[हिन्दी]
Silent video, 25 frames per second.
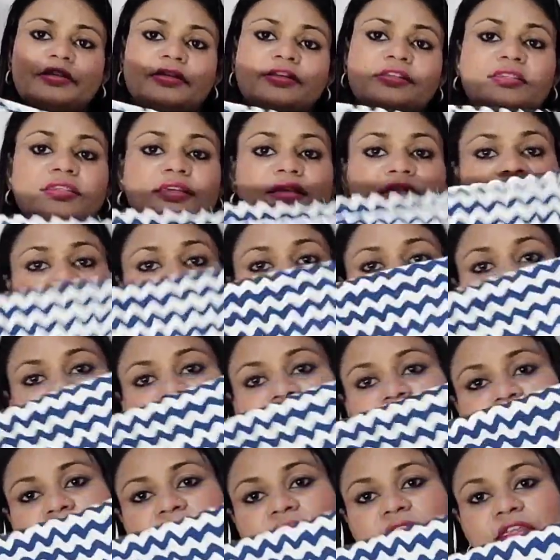जीन्स के साथ
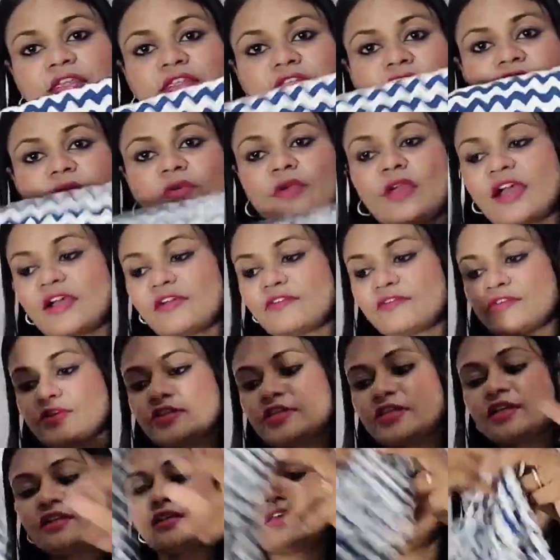कैरी कीजिए
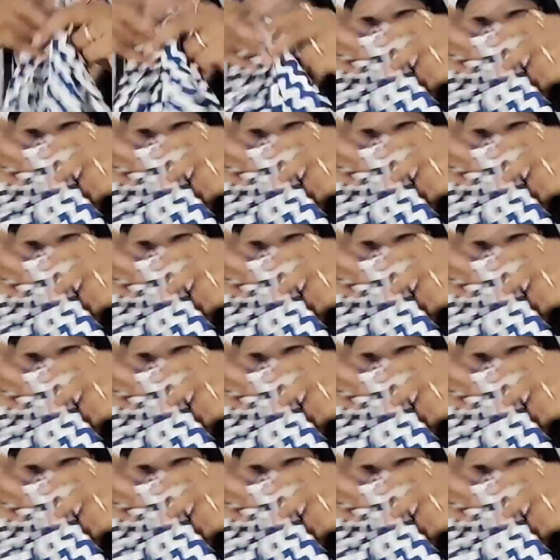काफ़ी ज़्यादा